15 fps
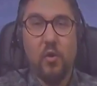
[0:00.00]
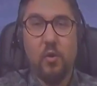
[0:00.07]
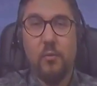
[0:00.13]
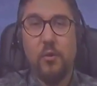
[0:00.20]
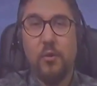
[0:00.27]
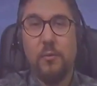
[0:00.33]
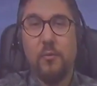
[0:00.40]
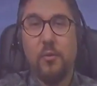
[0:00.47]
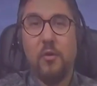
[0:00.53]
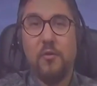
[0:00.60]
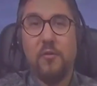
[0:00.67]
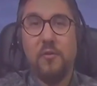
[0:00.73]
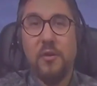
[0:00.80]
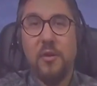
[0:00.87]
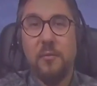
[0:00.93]
buldum Gözde
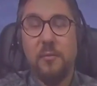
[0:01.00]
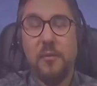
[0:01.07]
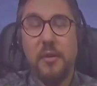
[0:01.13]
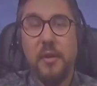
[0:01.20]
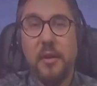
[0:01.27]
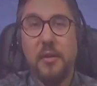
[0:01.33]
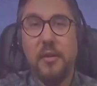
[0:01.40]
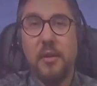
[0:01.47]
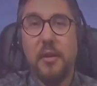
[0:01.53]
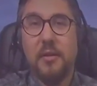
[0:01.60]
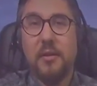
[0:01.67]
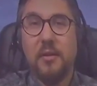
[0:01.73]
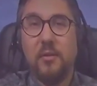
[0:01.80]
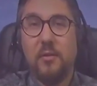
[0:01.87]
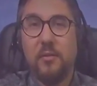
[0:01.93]
Hanım. İyi yayınlar
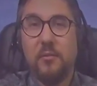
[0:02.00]
diliyorum.